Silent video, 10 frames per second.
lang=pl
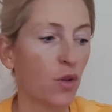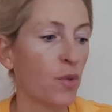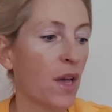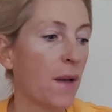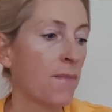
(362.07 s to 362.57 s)

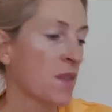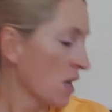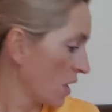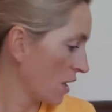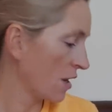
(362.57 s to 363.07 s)
sobie,
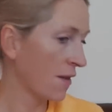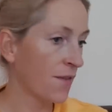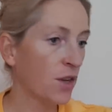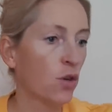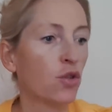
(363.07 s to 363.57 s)
e,
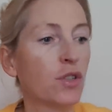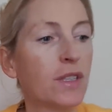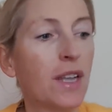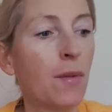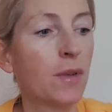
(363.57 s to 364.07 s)

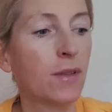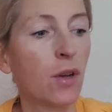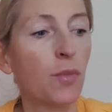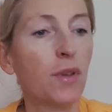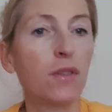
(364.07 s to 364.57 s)
wykorzystamy
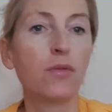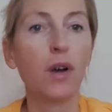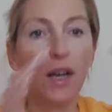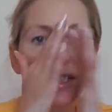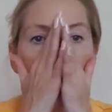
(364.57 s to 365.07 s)
sobie,
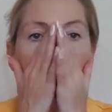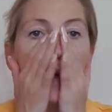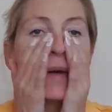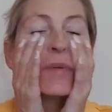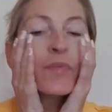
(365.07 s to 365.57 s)

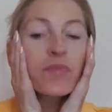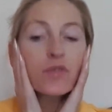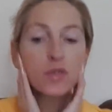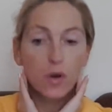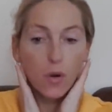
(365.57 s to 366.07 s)
słuchajcie,
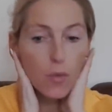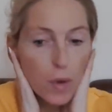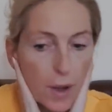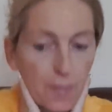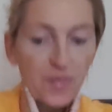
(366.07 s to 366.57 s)

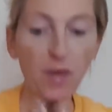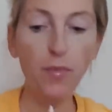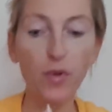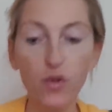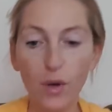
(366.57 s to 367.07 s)
tą, ten
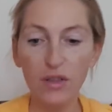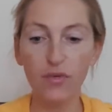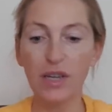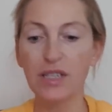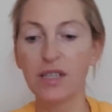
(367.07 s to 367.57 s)
podkład
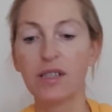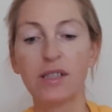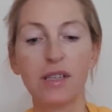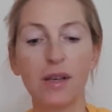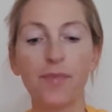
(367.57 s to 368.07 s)
właśnie
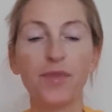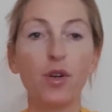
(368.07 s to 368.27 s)
z